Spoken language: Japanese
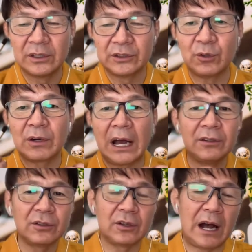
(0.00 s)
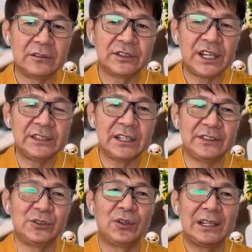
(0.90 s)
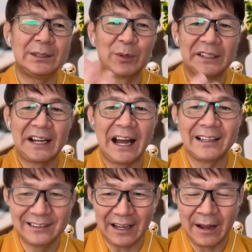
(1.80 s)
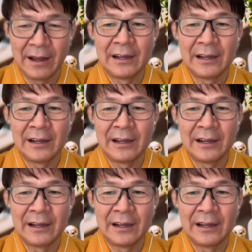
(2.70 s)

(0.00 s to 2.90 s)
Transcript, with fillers: 紹介をあの先生に紹介してもらって入って、